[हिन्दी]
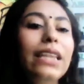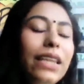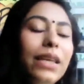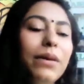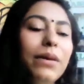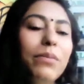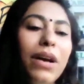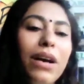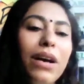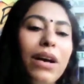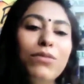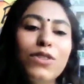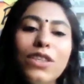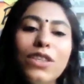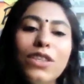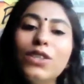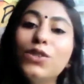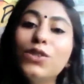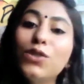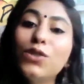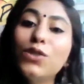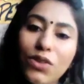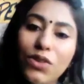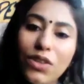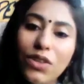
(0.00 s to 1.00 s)
हिंदी में हम
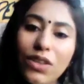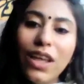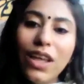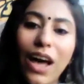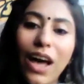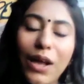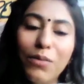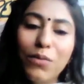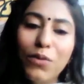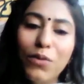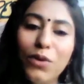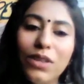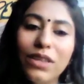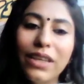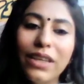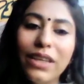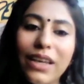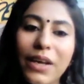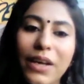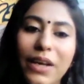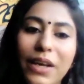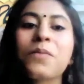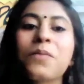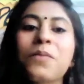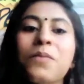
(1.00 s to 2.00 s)
उसे सूत्रधार
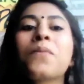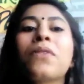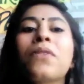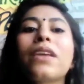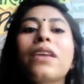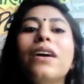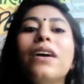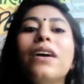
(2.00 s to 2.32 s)
बोलते हैं